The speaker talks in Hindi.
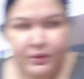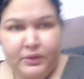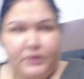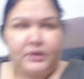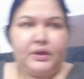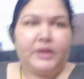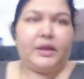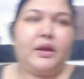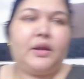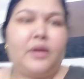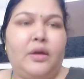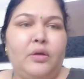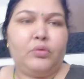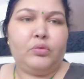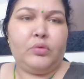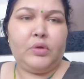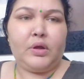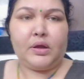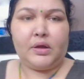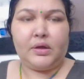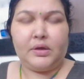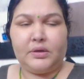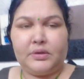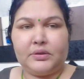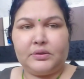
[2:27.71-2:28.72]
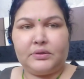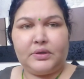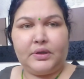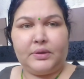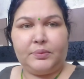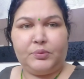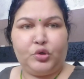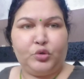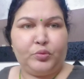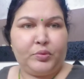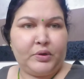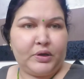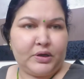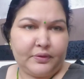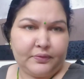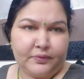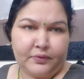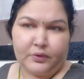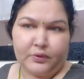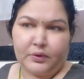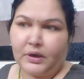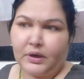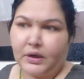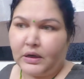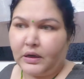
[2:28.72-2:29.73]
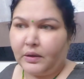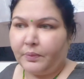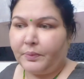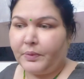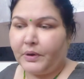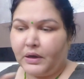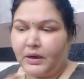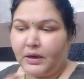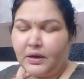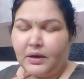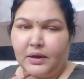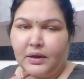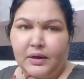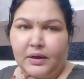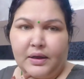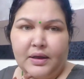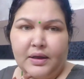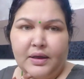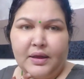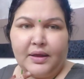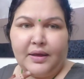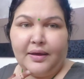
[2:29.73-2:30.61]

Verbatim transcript: लेना आऊँगा तब तो दोबारा फ़ोन करना पड़ेगा अलग